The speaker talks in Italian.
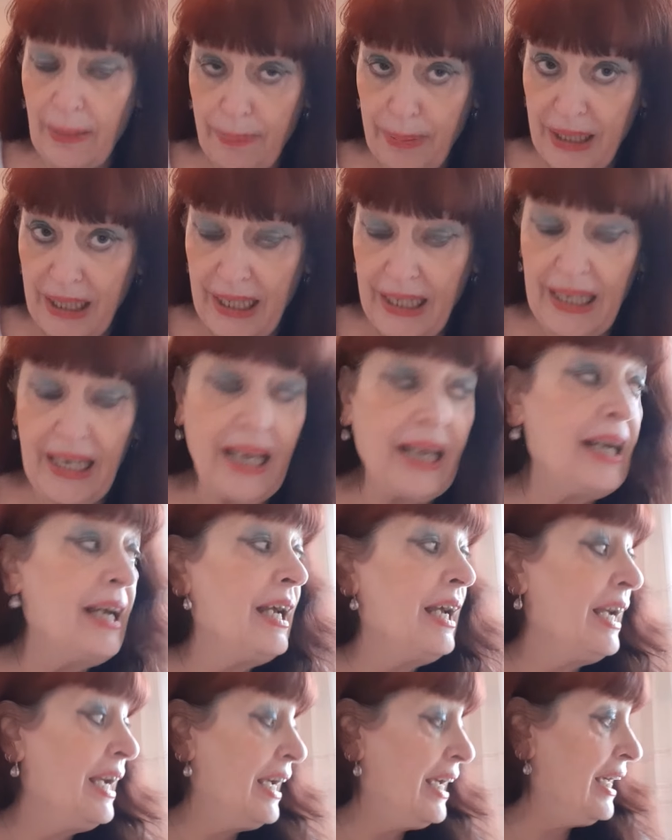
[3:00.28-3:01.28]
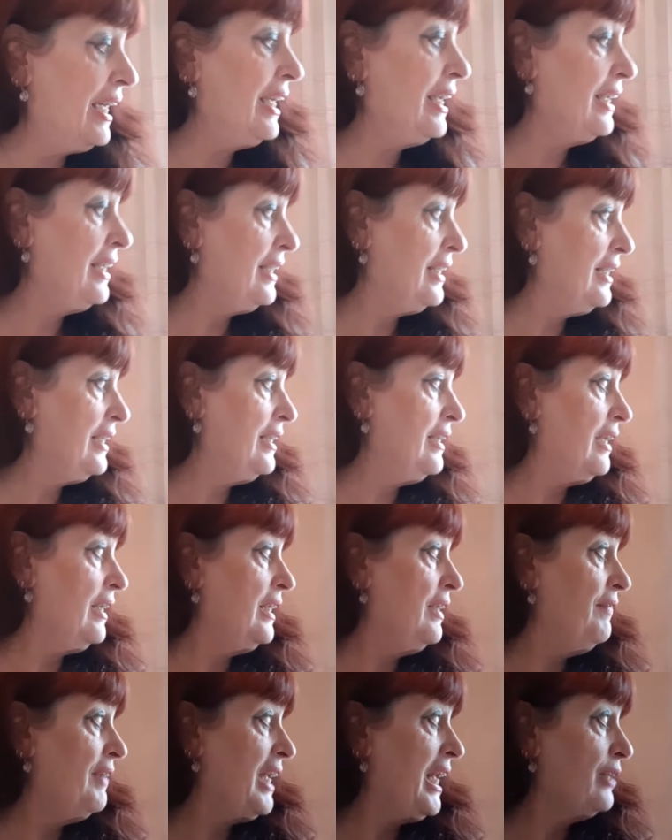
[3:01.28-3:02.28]
aprile e eh, ha
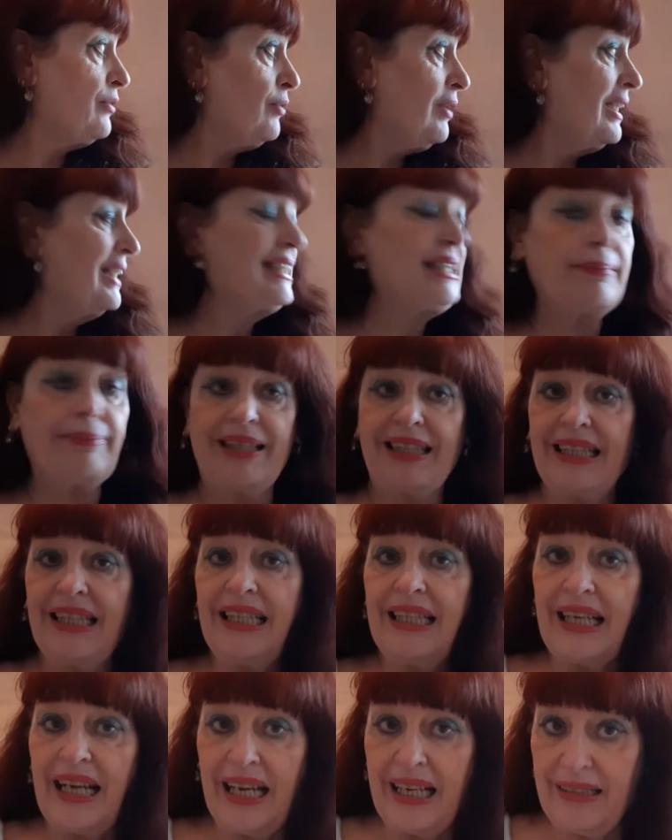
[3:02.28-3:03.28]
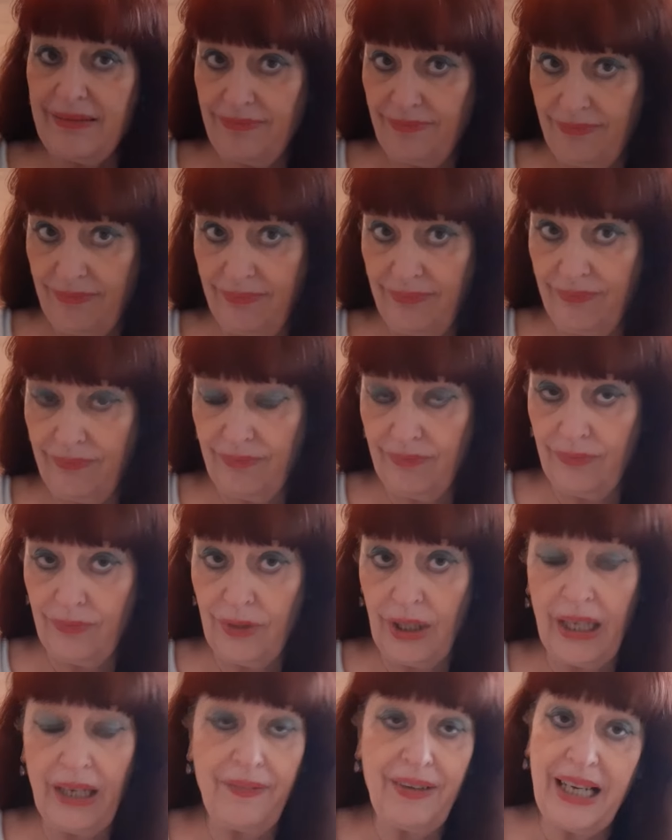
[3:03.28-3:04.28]
nevicato anche stamattina eh, mm,
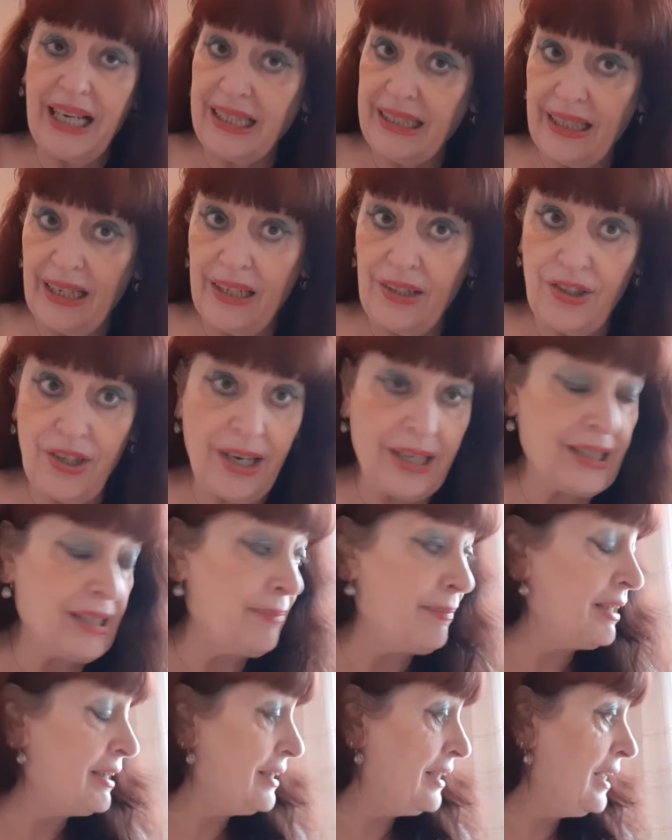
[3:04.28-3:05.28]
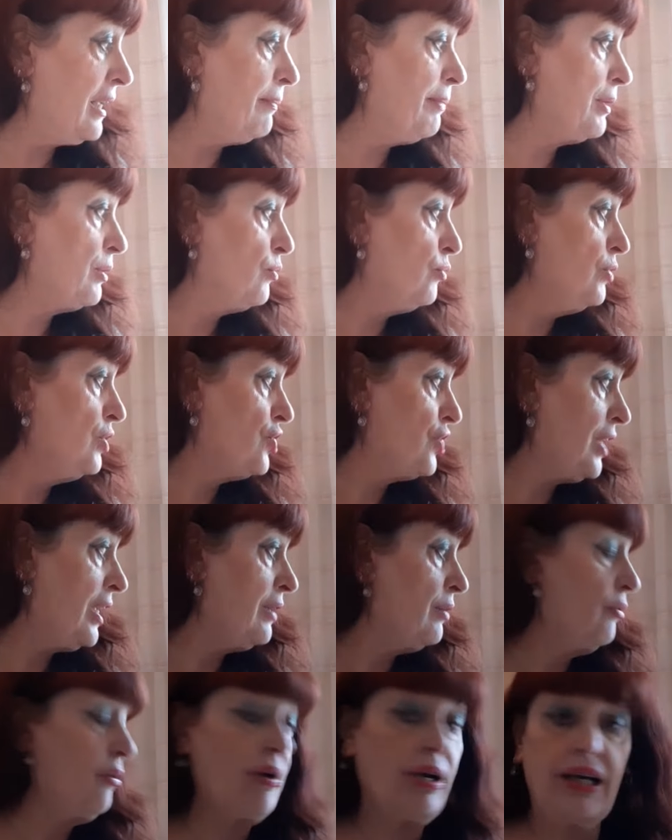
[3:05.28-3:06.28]
una nevicata leggera stamattina per cui c'è
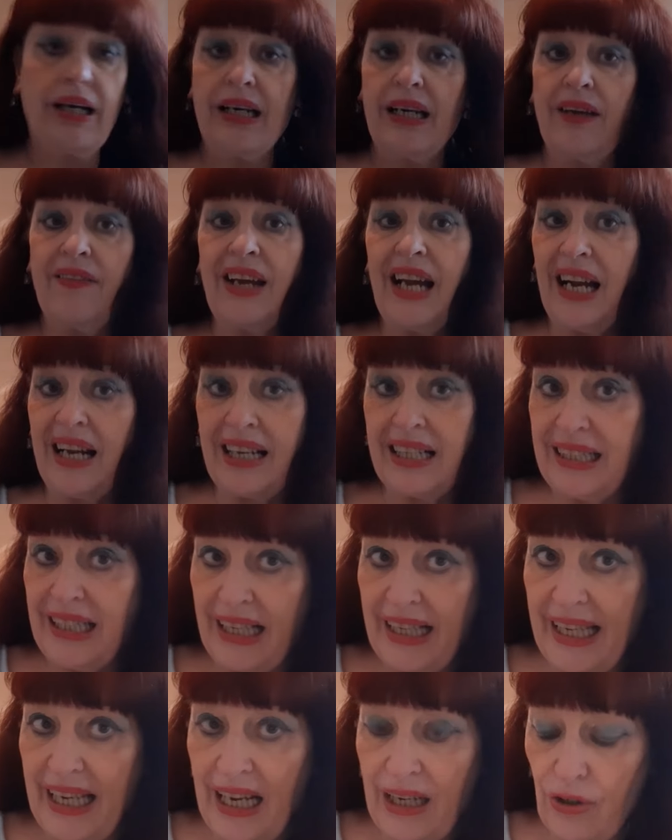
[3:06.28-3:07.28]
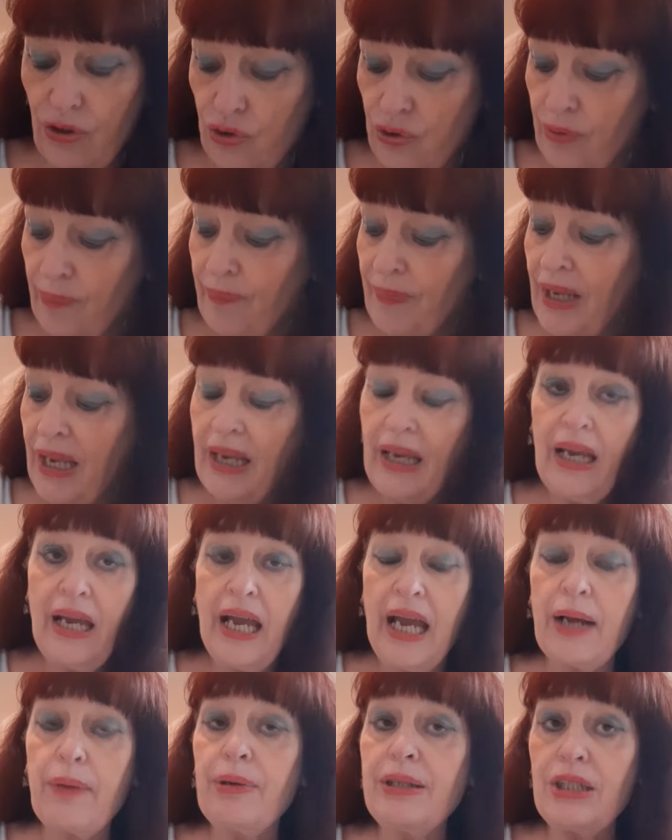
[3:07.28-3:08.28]
ancora la neve e anche del ghiaccio
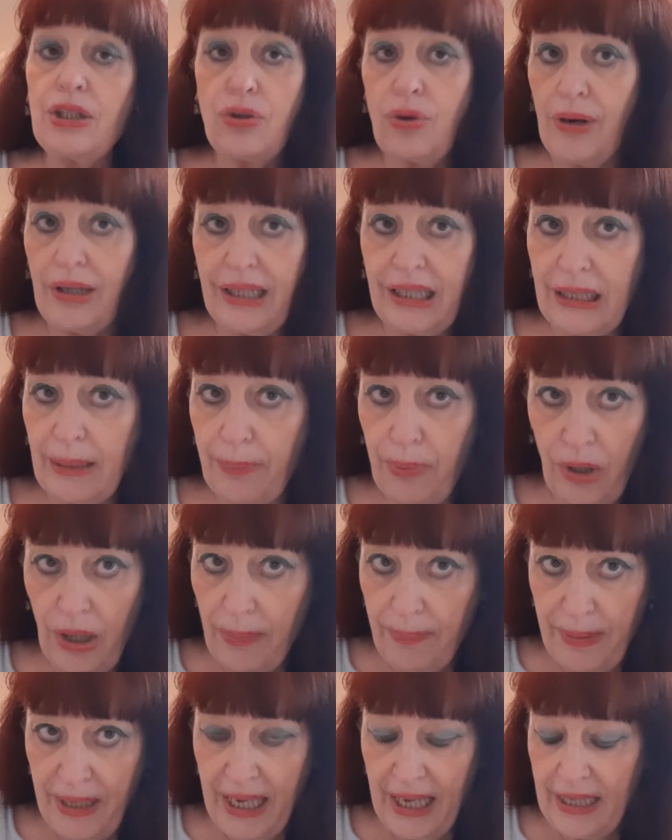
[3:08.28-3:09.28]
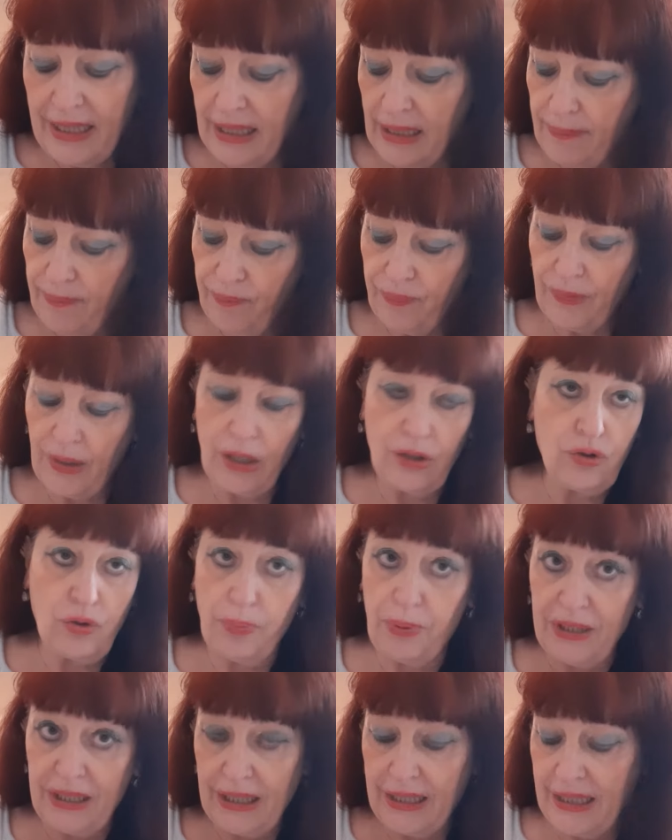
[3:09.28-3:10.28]
e quindi sono andata poi a piedi mm,
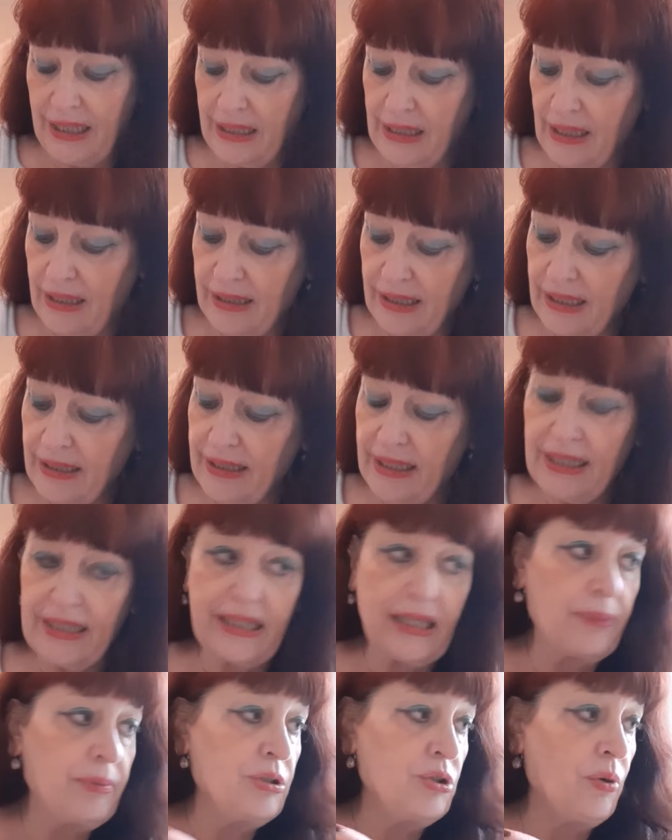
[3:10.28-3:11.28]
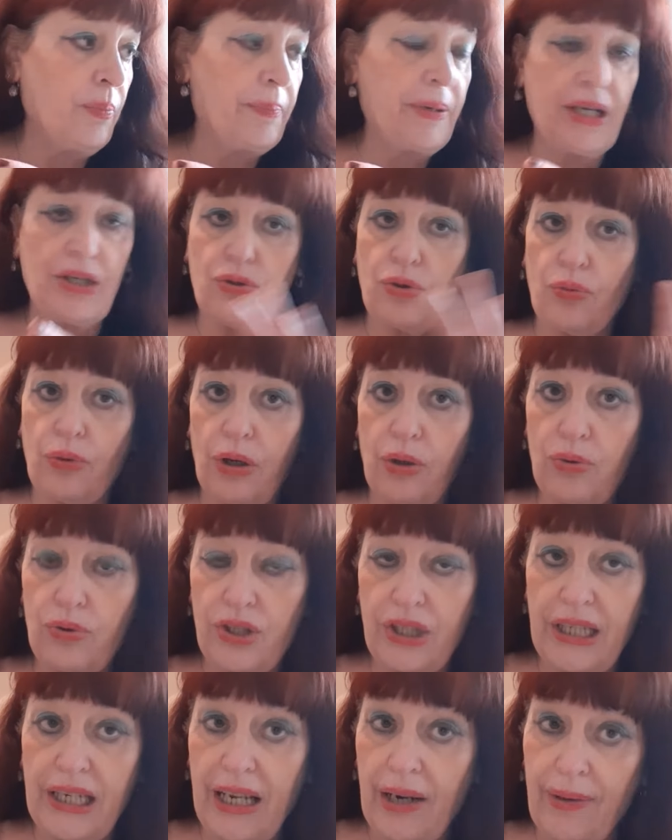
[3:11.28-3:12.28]
dopo essere stata al dentista quindi ho preso
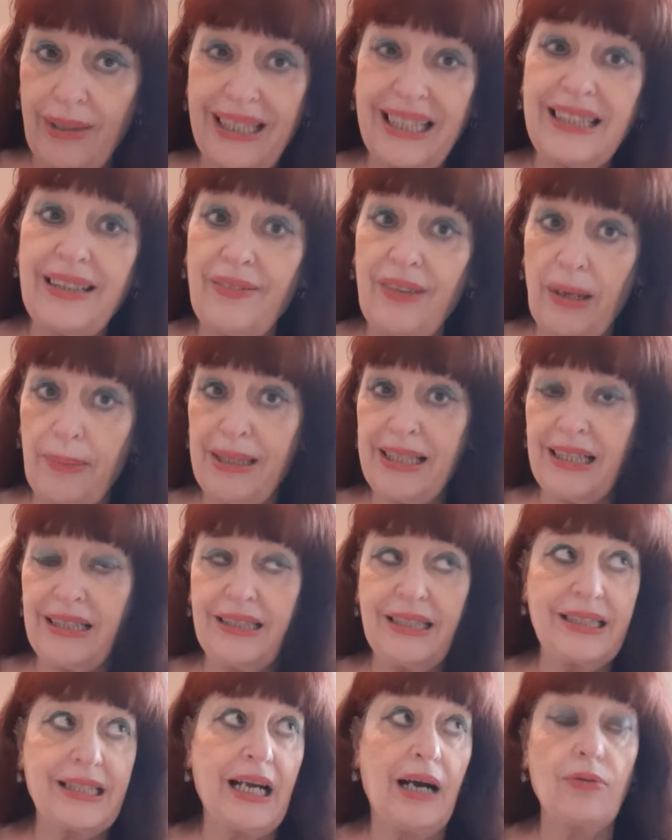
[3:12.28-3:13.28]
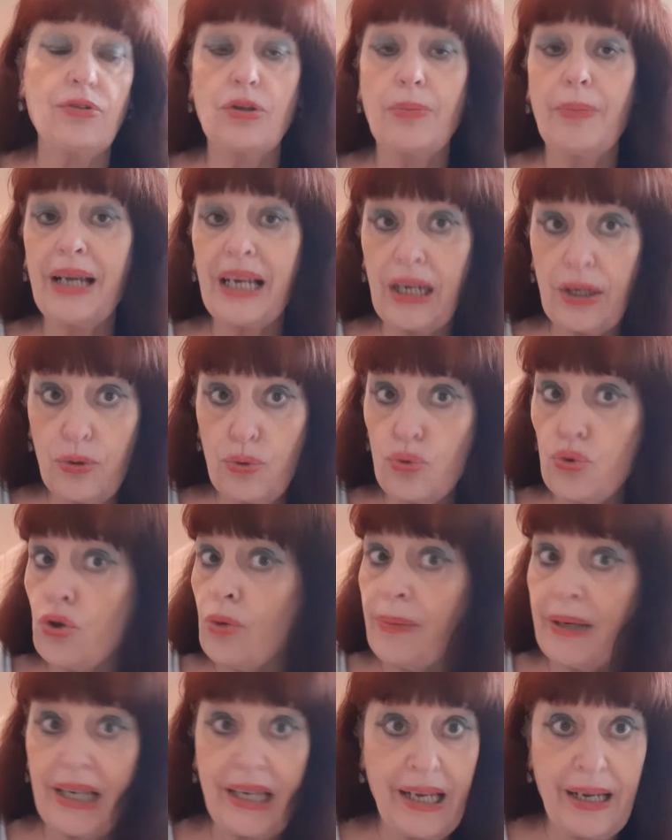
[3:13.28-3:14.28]
qualcosina ero andata veramente al discount ma era
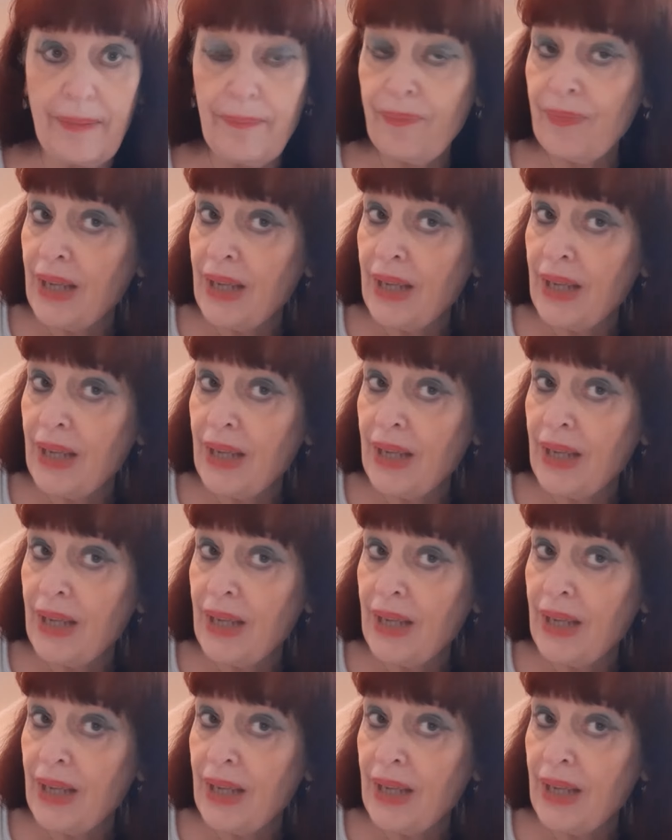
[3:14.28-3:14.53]
chiuso perché